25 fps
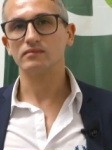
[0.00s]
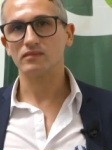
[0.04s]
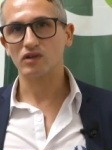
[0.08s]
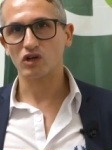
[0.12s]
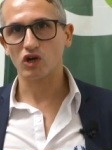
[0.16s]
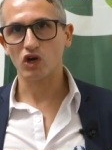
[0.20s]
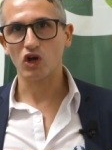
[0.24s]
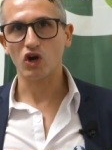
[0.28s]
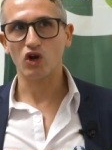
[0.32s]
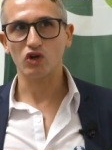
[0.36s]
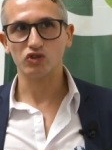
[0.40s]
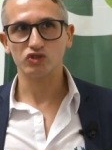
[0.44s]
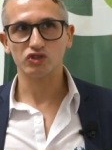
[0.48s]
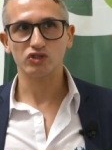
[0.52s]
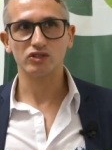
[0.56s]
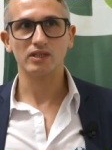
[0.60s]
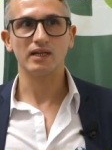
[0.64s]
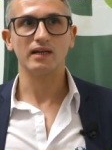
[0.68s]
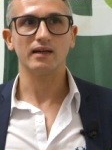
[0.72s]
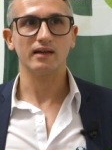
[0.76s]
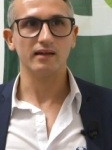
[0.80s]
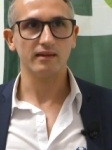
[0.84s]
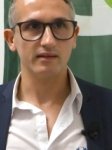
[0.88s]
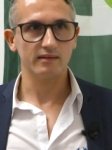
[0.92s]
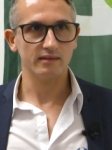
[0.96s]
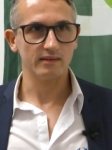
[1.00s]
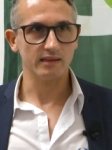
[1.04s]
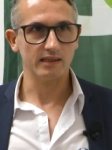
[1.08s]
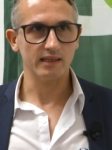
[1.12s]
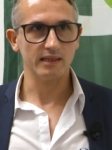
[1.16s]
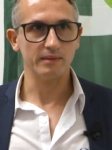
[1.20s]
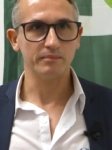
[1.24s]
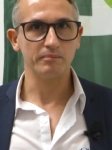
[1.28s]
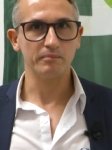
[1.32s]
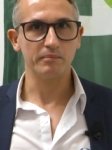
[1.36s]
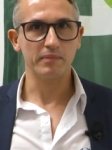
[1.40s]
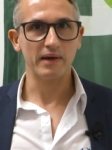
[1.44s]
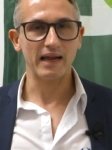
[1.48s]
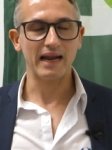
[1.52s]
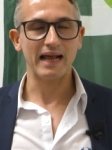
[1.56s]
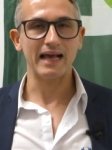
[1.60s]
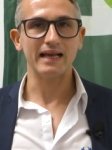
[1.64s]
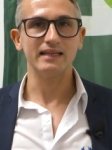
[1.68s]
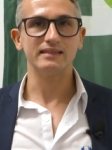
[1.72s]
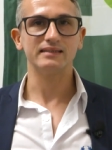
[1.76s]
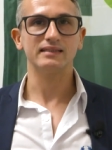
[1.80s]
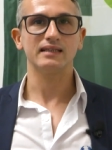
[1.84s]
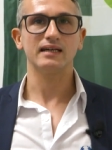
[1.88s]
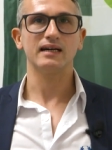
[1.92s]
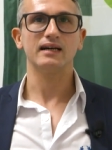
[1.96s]
grossa
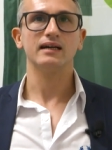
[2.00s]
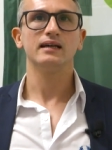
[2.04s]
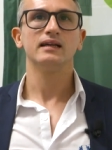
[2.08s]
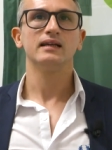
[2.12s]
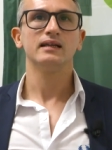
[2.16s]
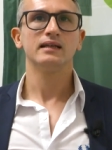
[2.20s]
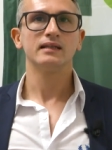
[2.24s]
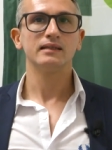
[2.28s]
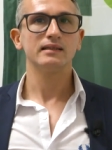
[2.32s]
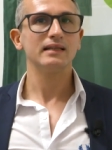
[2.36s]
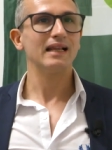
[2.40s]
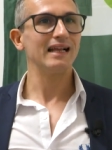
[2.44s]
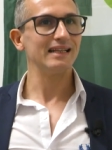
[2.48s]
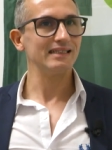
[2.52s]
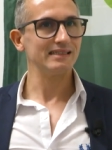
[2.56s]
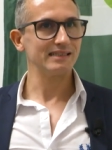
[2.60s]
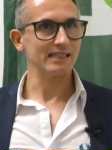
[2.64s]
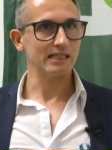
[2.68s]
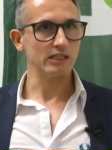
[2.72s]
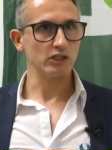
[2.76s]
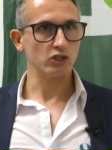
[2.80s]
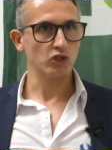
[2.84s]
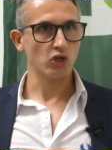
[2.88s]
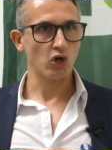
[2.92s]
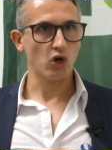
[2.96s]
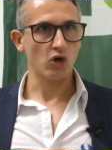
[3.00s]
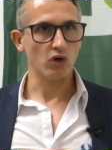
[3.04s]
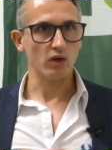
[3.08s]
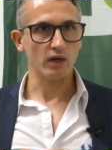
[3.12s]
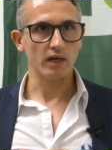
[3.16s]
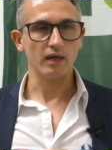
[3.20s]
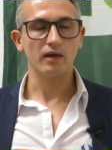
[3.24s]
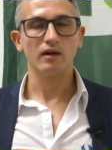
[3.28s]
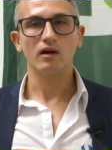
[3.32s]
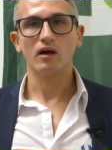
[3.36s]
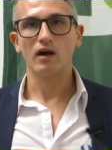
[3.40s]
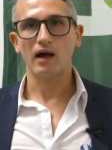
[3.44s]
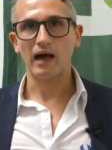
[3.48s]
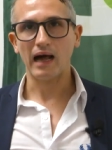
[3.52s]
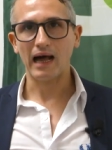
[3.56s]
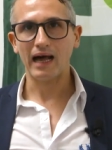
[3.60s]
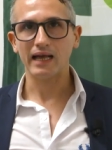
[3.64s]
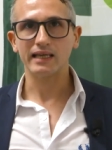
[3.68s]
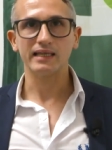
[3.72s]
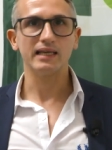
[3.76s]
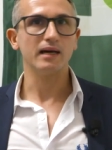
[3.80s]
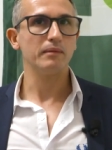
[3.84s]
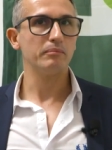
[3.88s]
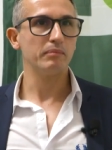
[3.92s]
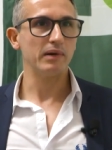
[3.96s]
impresa del settore
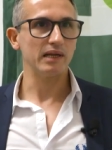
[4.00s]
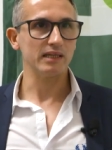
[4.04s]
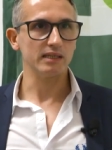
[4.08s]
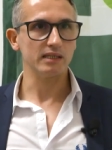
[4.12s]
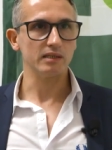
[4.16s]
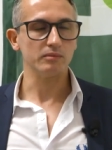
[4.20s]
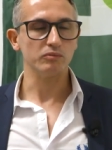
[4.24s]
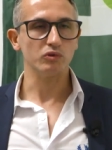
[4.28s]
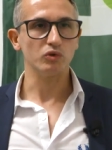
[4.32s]
agli appalti